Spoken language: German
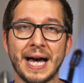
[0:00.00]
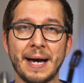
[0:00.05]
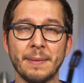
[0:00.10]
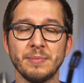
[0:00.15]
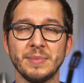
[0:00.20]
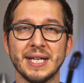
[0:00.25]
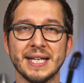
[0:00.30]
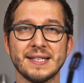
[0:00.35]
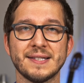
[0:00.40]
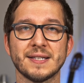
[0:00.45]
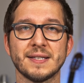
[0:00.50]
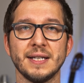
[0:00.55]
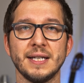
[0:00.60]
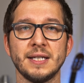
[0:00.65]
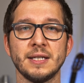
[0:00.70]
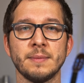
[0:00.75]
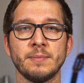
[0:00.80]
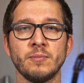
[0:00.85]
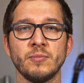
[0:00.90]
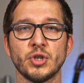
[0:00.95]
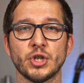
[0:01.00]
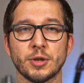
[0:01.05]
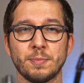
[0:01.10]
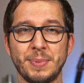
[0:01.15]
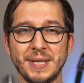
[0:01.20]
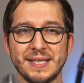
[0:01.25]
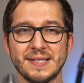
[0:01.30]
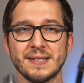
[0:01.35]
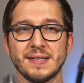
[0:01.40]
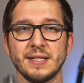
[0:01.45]
haben jetzt in einem
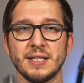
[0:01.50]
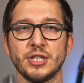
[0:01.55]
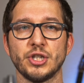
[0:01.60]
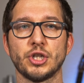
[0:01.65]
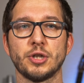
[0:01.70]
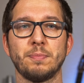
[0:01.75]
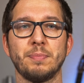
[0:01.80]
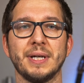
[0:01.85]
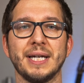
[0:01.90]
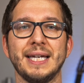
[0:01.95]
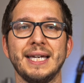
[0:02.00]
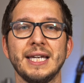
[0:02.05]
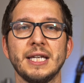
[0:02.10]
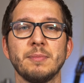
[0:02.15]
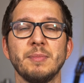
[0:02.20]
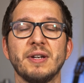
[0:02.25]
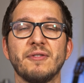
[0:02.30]
Spitzengespräch